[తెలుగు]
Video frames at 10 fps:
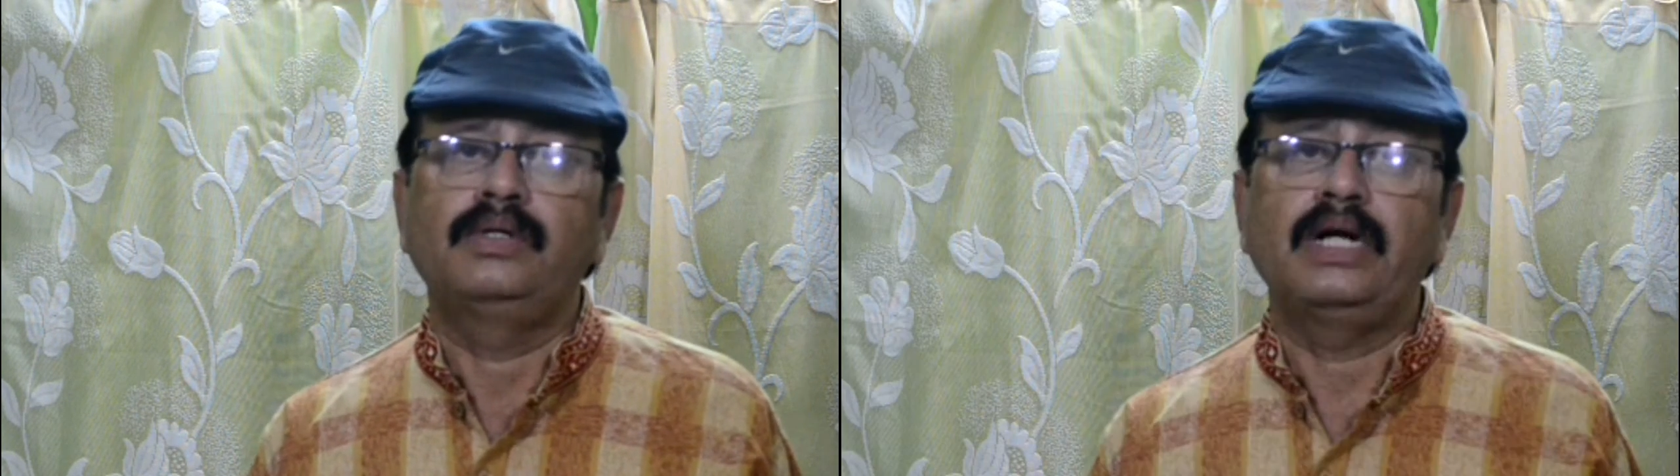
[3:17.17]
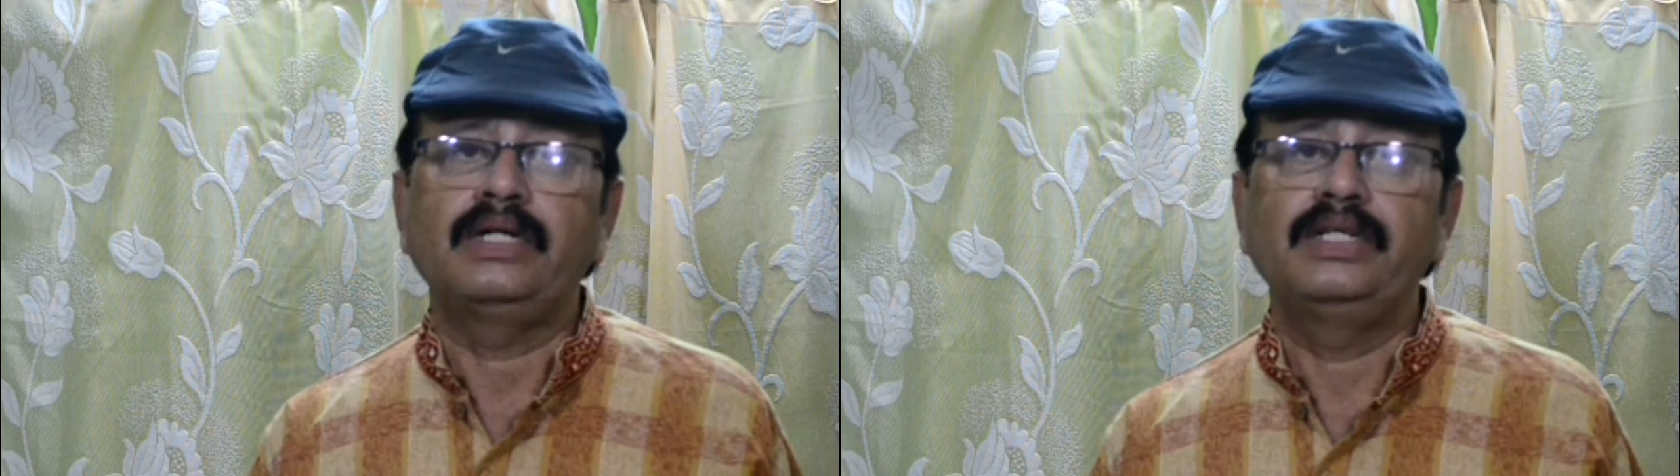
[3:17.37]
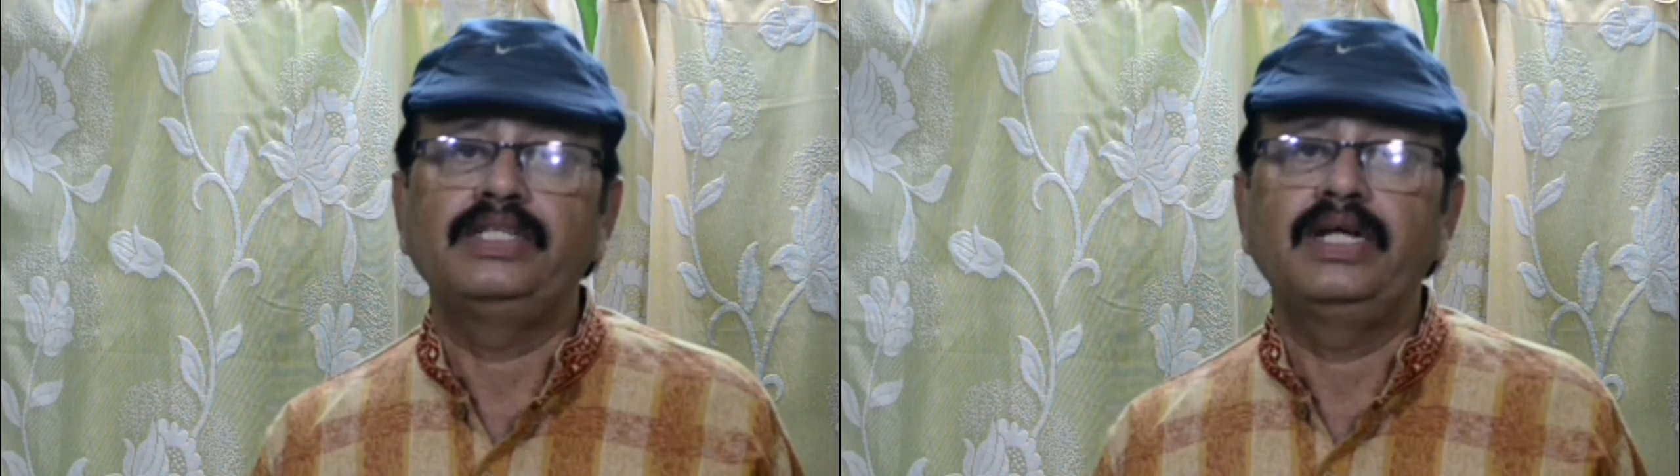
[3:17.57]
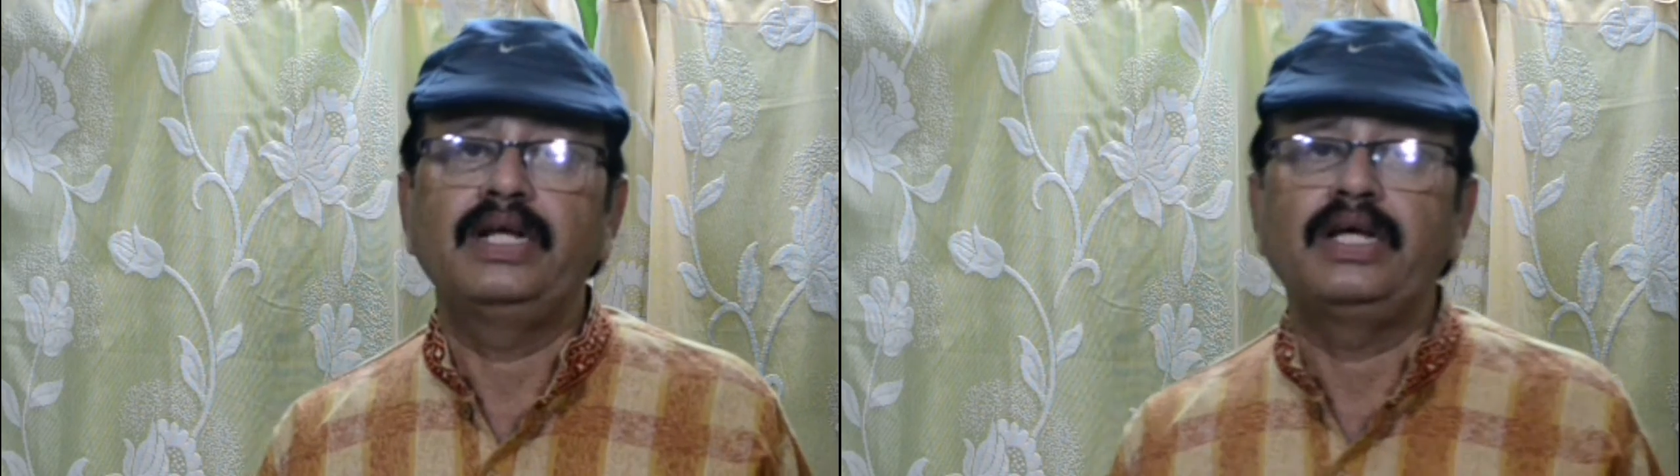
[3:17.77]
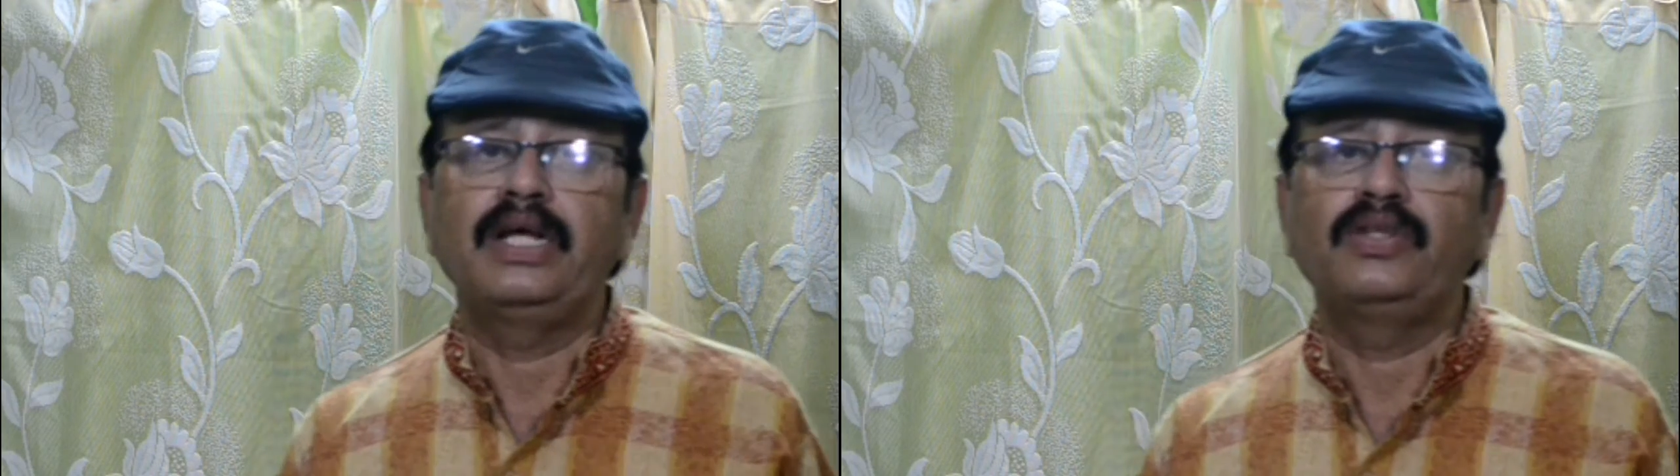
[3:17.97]
కట్టడి
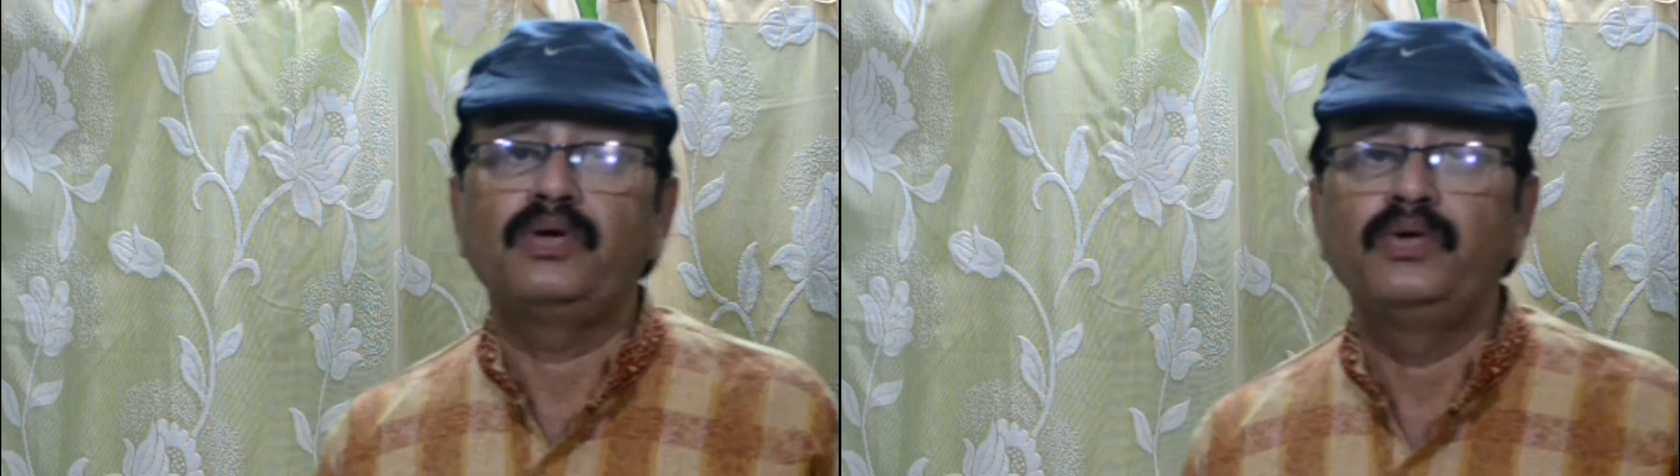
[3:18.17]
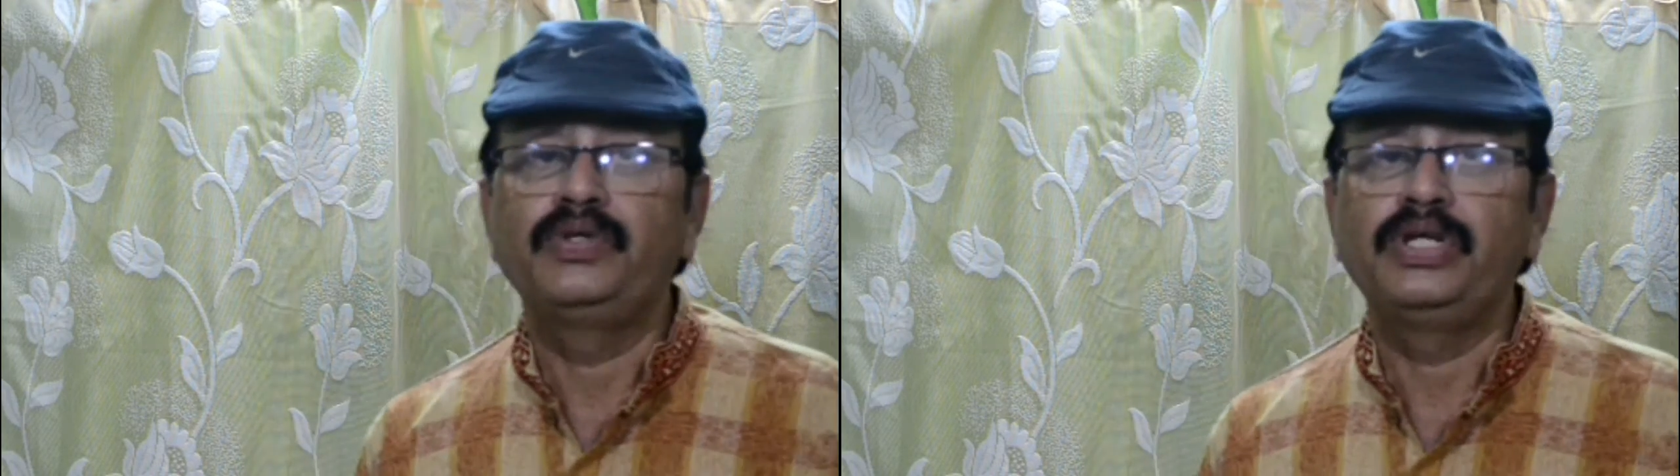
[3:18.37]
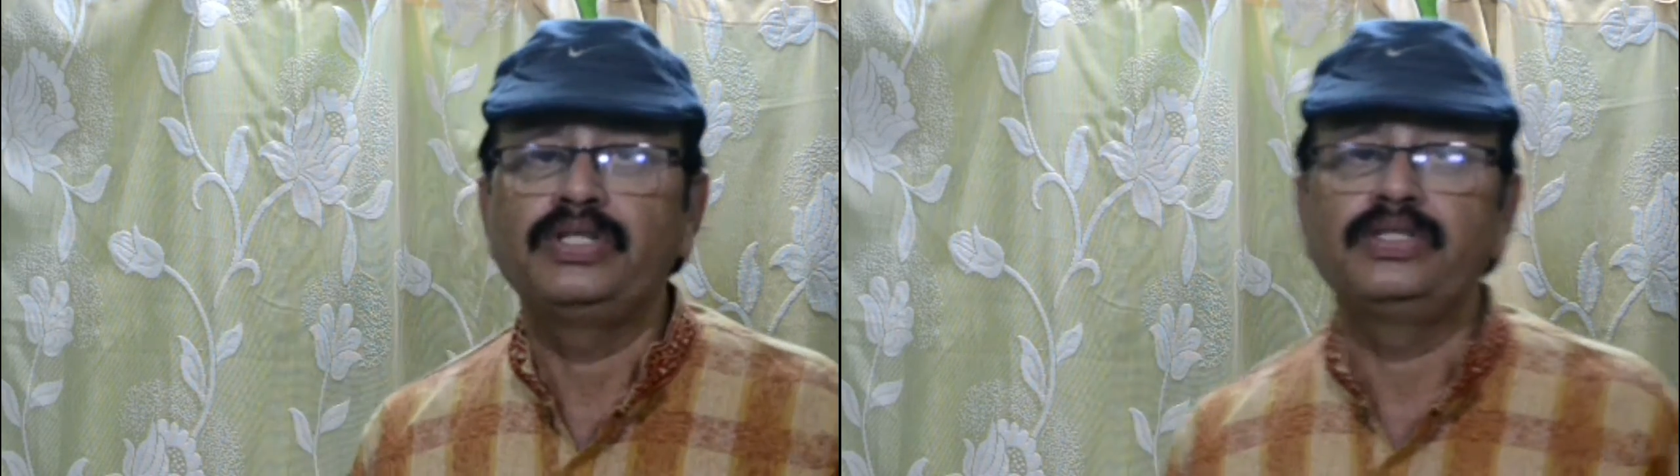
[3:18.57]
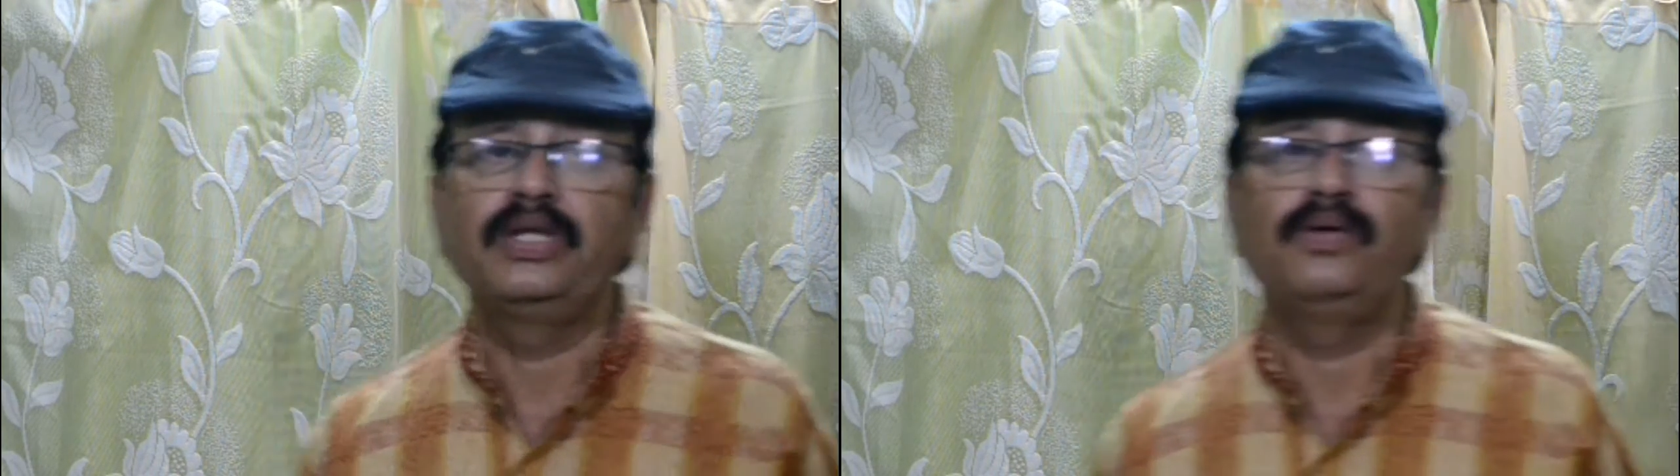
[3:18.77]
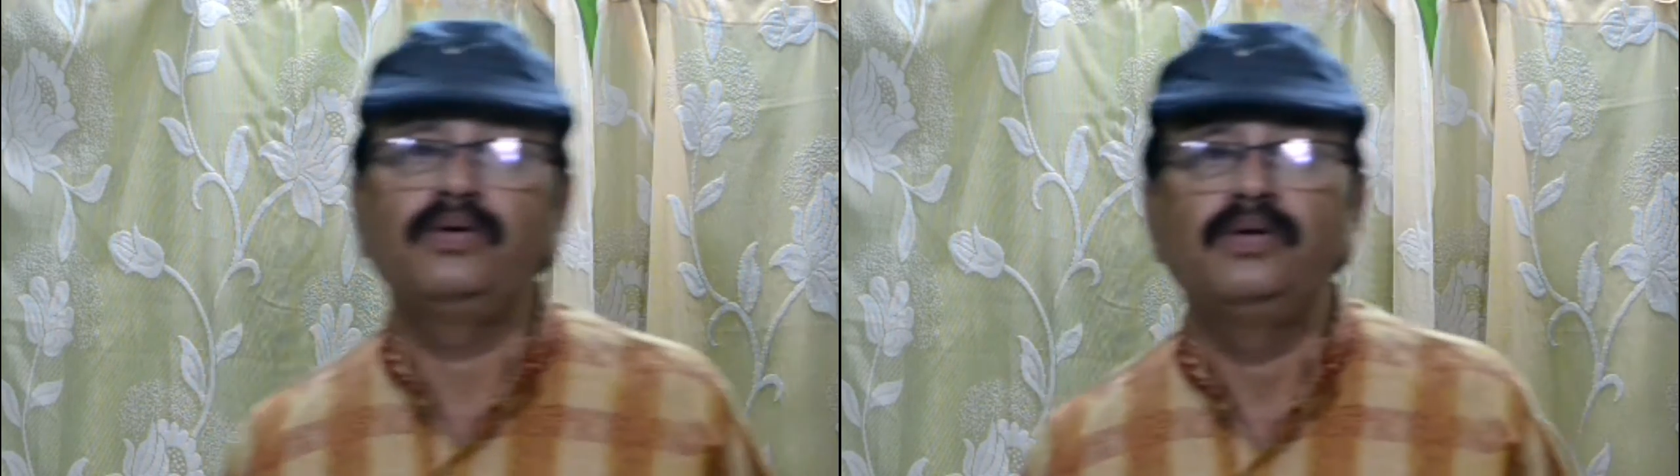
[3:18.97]
చేయడానికి ఎంతో కృషి
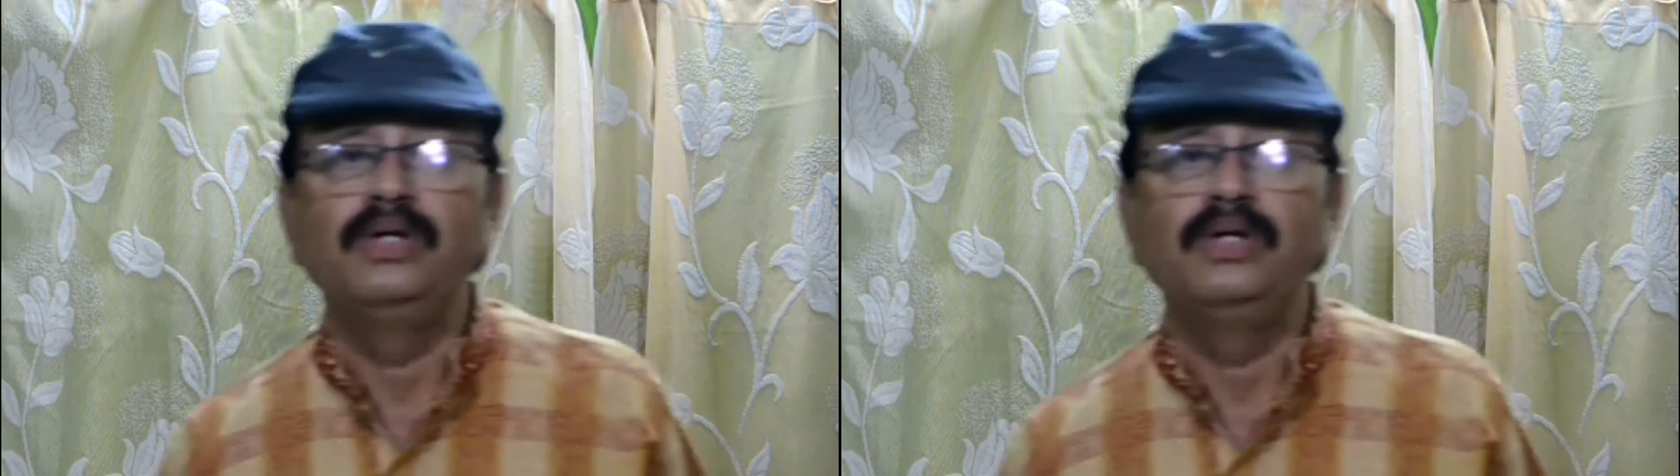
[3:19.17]
చేస్తున్నారు